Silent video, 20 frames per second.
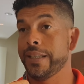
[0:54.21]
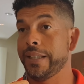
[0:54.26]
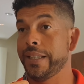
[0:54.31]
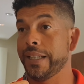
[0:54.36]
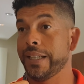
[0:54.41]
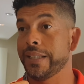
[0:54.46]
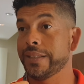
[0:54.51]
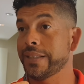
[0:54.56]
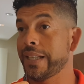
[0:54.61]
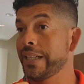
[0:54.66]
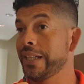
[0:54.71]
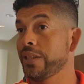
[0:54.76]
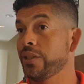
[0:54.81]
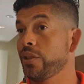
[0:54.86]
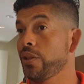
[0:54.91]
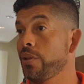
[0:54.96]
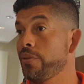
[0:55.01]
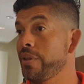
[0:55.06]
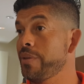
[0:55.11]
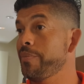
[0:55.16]
de que salga
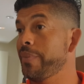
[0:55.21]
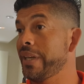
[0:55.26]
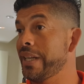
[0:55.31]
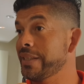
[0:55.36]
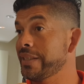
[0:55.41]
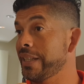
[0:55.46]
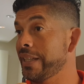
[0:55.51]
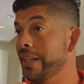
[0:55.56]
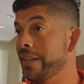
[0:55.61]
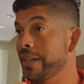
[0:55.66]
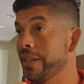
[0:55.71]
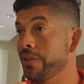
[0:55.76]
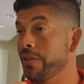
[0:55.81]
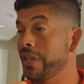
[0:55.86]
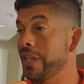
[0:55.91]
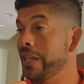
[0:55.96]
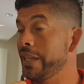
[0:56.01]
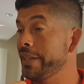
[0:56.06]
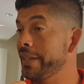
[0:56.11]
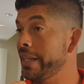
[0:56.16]
todo bien para seguir dando
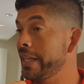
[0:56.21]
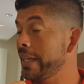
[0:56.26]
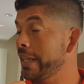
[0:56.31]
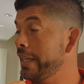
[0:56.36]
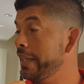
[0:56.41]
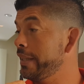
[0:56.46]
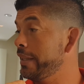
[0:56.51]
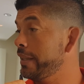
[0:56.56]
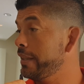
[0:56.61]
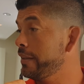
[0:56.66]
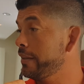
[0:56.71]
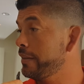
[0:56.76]
la alegría a la gente.